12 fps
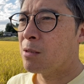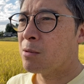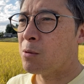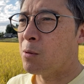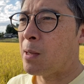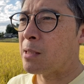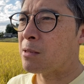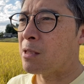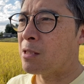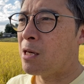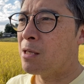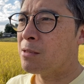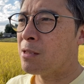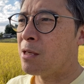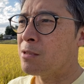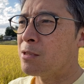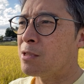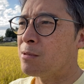今日もあったなって
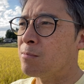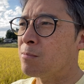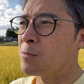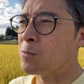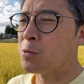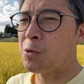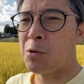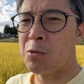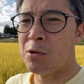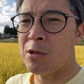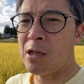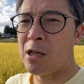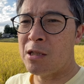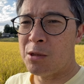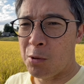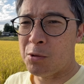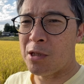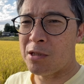感じ。うん、今年こそ稲刈りに
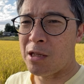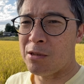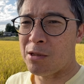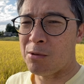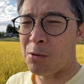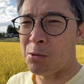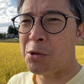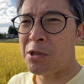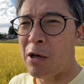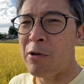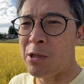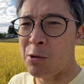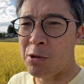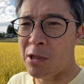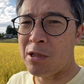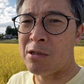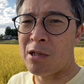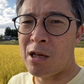挑戦したいんですけど、今年多分に挑戦
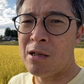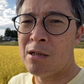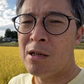したんだね。